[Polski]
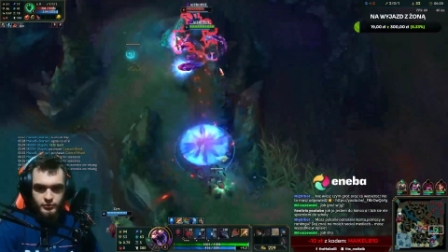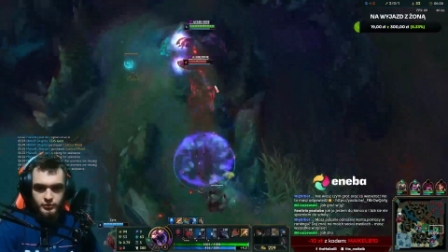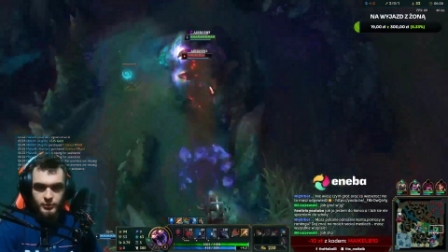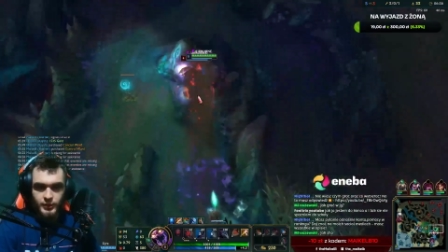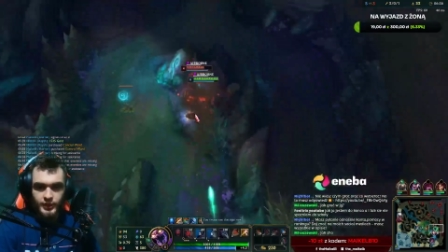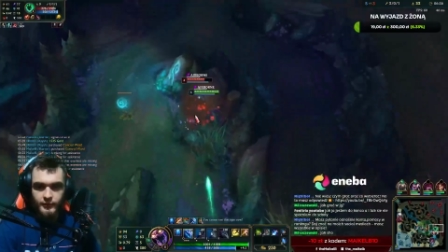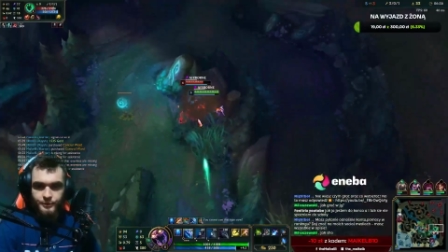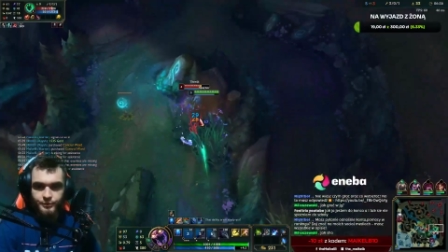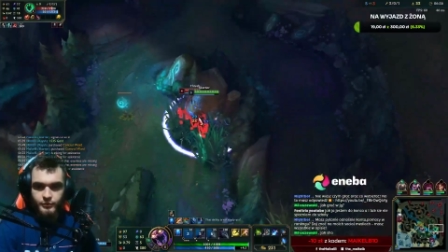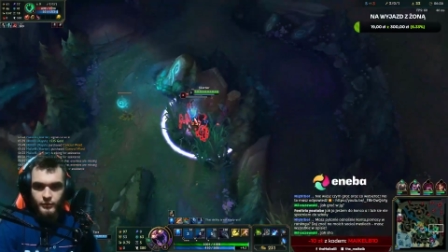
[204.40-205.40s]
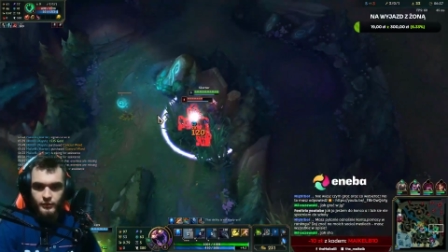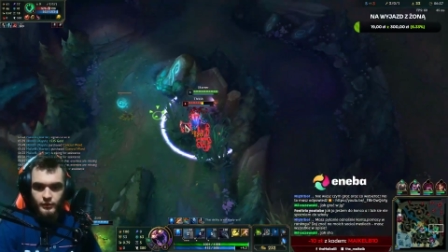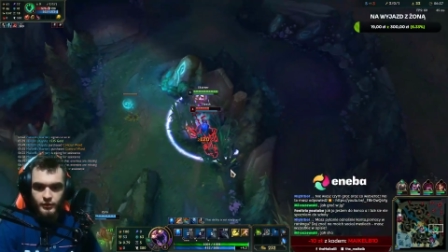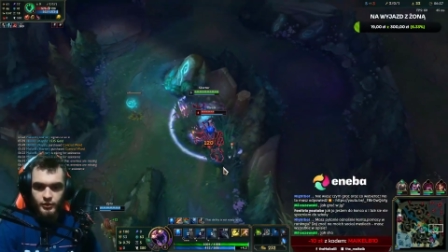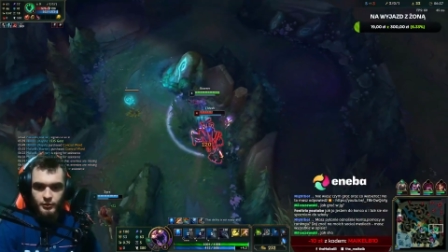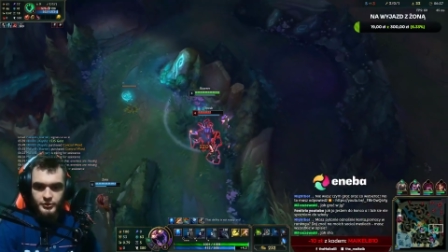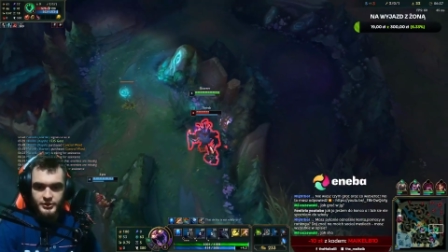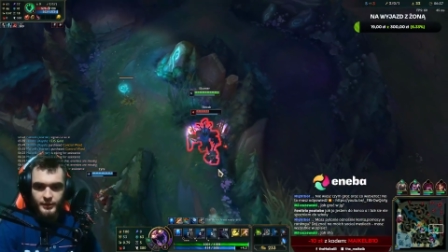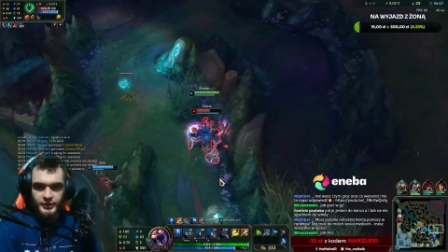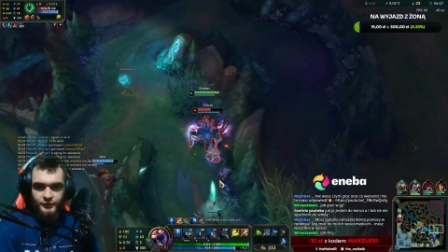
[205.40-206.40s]
Dobra. On musi
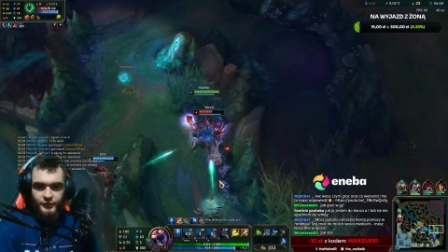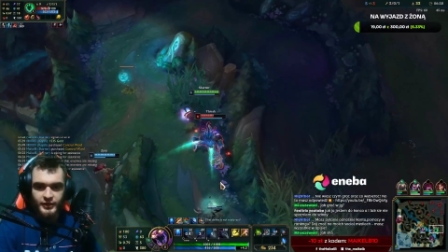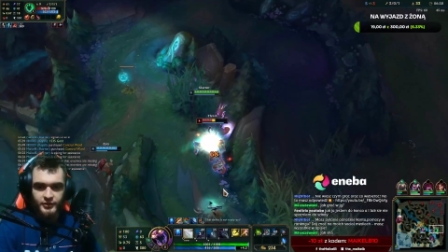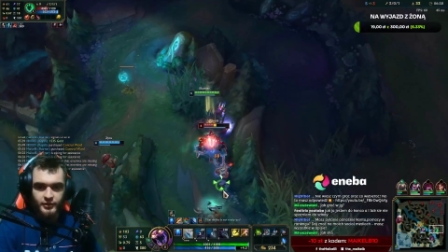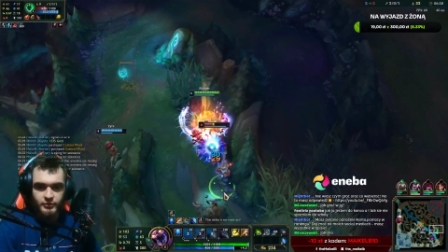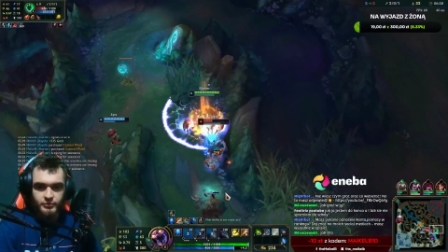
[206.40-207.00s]
palić flesza.